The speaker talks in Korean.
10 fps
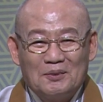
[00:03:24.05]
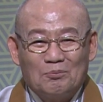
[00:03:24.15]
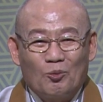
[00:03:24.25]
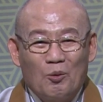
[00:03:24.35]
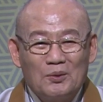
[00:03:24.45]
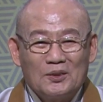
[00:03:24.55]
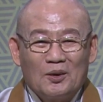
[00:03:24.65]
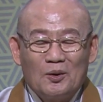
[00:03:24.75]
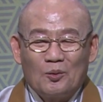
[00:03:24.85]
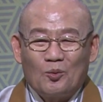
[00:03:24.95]
몸은
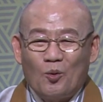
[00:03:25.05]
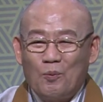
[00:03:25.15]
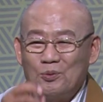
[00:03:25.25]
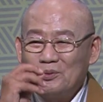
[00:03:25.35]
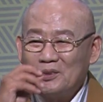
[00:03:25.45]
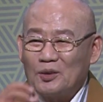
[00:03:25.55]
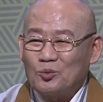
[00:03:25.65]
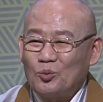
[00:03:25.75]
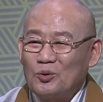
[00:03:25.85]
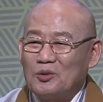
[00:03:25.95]
코 푸는데
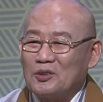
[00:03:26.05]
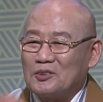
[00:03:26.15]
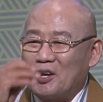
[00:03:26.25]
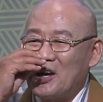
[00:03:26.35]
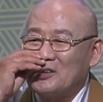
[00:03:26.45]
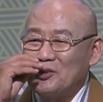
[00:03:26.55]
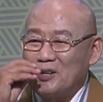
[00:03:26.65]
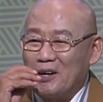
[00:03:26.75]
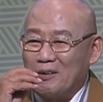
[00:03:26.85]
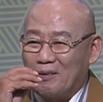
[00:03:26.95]
손을 여기다 대야
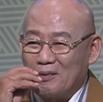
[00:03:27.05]
되잖아.